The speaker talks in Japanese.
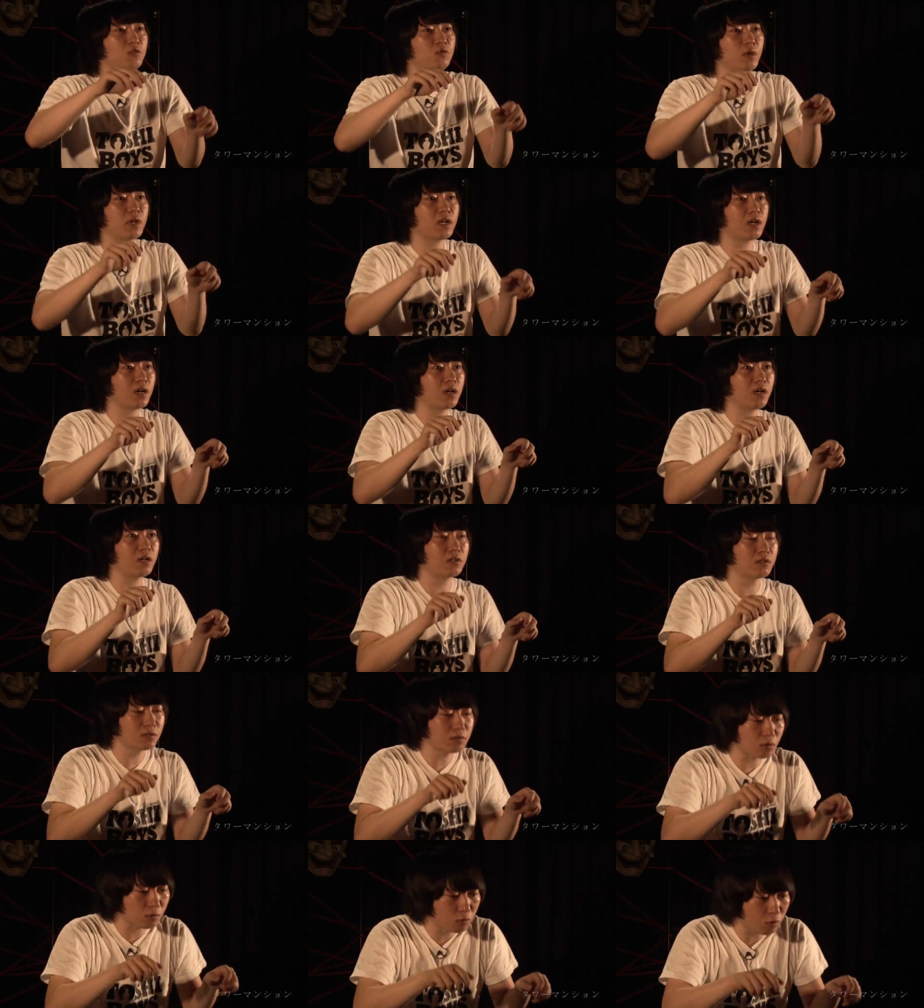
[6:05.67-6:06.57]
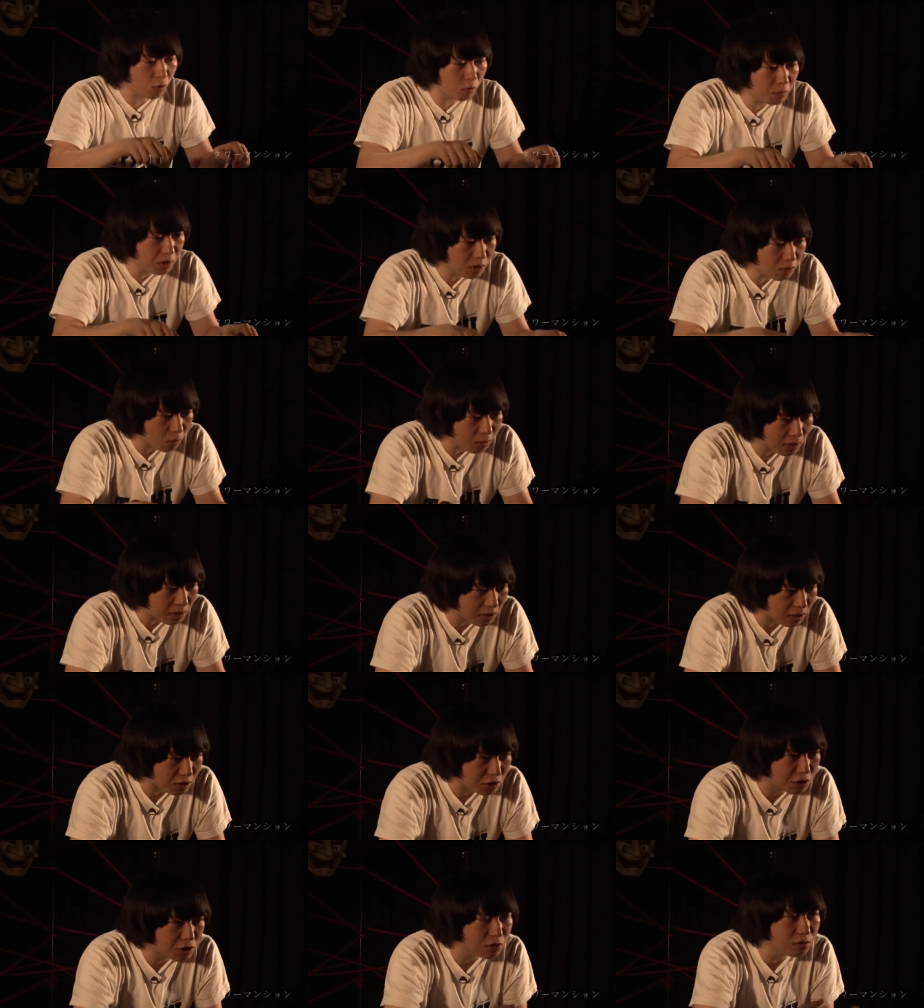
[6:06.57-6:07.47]
上から飛び降り
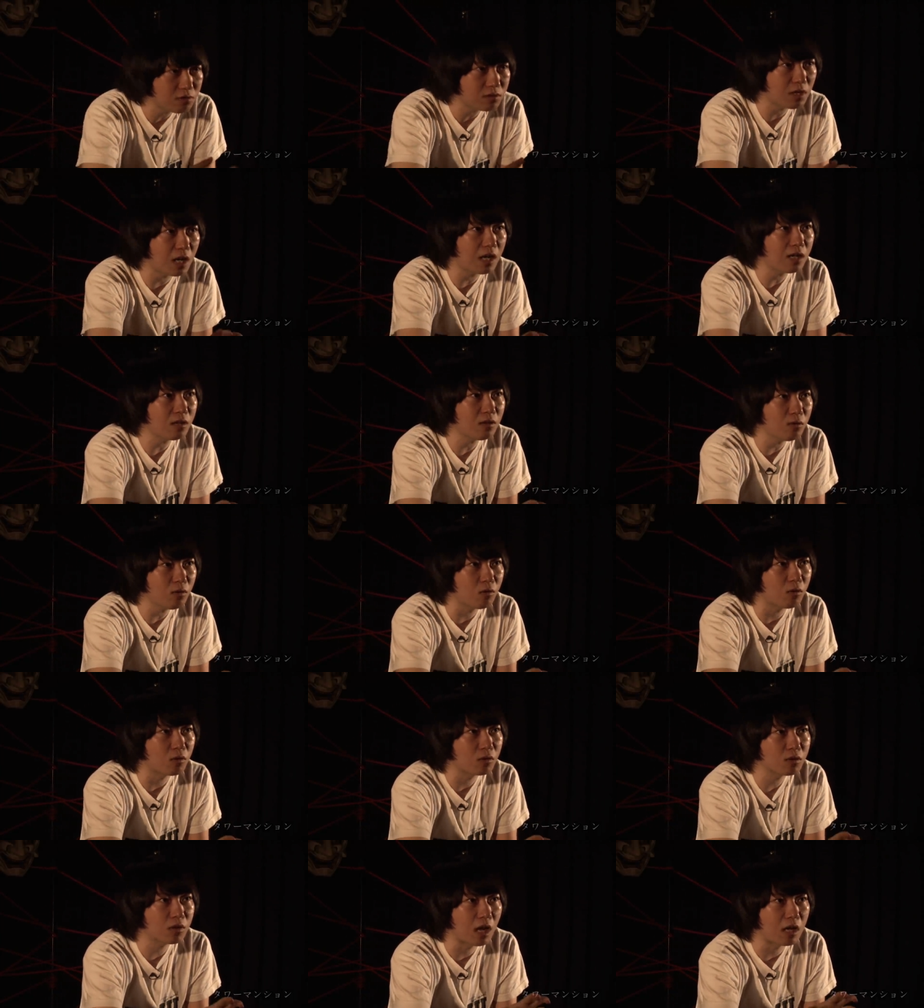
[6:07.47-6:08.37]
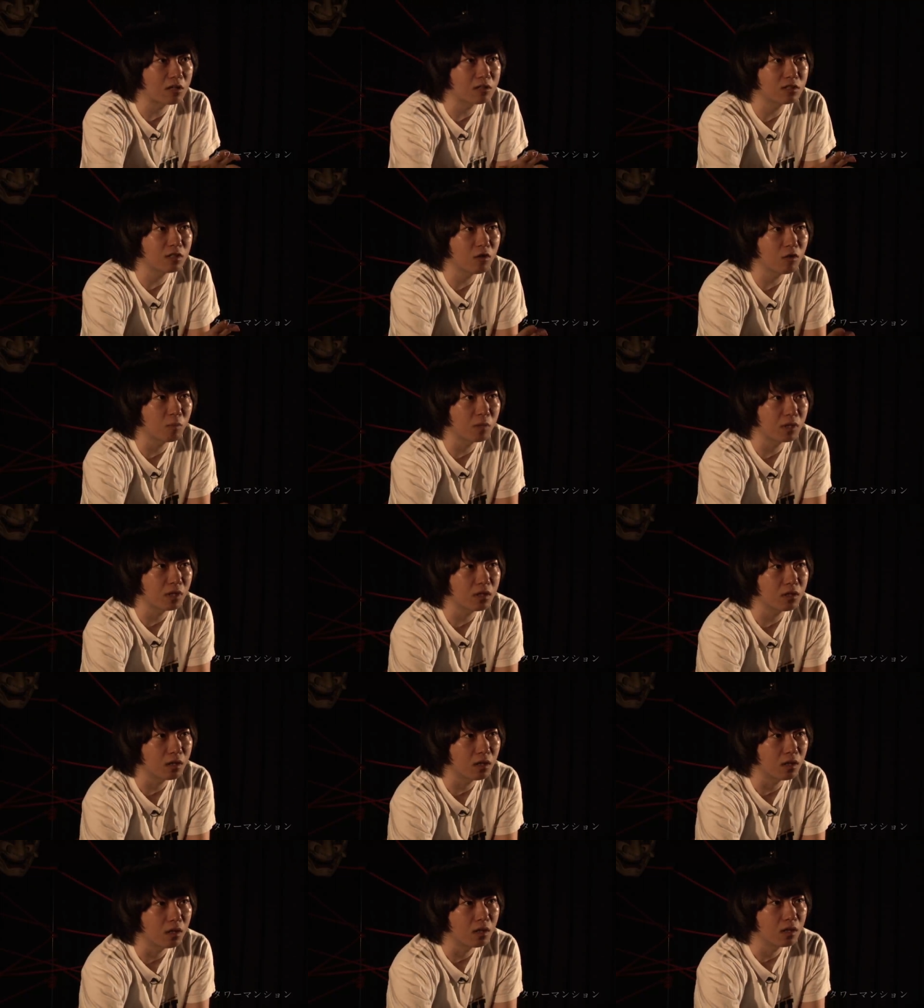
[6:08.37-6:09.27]
た瞬間の学生を見て
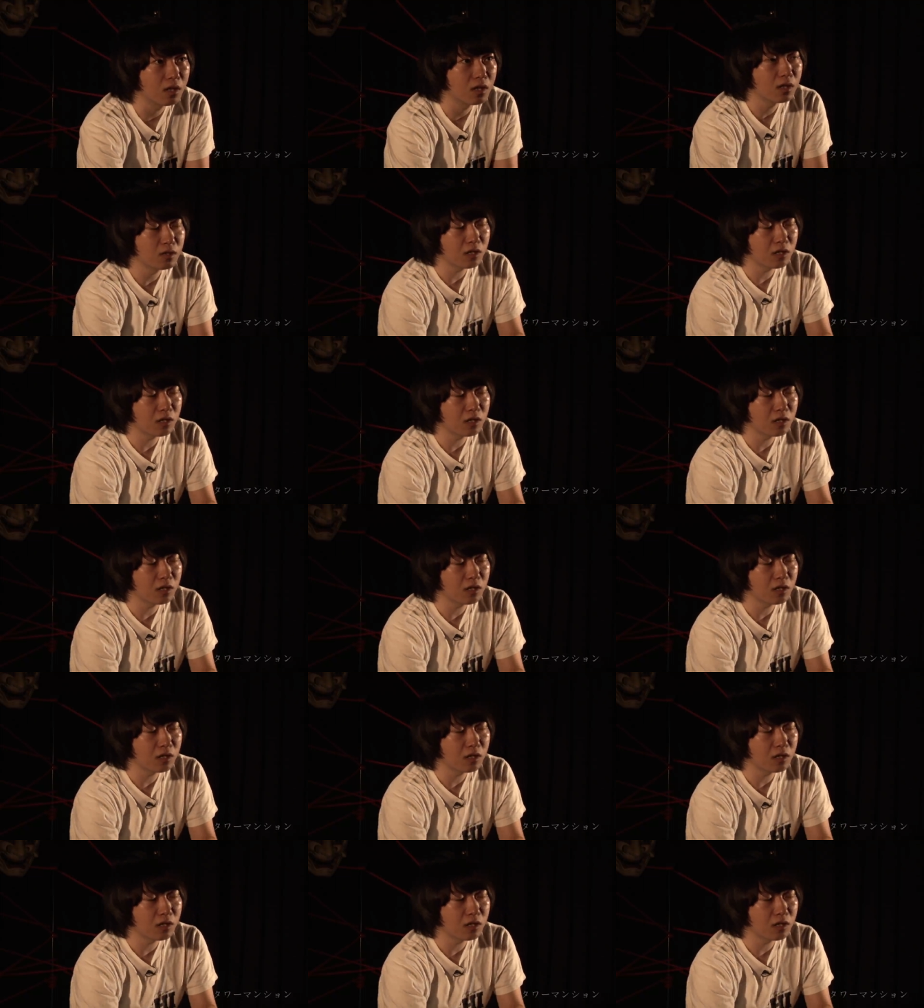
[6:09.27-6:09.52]
て、